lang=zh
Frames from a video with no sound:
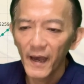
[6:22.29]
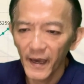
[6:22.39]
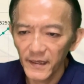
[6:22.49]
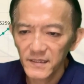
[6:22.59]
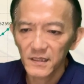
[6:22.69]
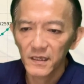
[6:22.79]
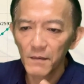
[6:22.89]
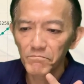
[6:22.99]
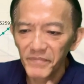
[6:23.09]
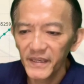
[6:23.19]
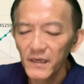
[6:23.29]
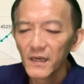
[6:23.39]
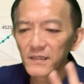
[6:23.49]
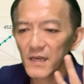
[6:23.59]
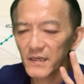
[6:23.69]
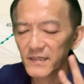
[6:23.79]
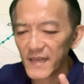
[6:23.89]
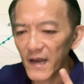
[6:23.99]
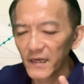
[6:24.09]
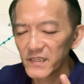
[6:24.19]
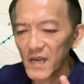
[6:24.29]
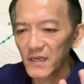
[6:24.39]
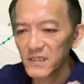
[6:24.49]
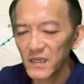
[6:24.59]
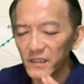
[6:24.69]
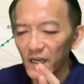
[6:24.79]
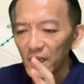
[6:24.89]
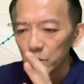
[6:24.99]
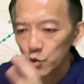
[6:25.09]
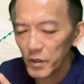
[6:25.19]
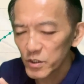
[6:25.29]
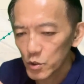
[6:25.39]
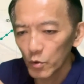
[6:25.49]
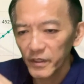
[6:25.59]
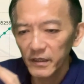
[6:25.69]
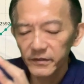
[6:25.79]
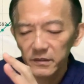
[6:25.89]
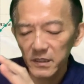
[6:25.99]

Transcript: S 跟 B 这三个象限的最终呢，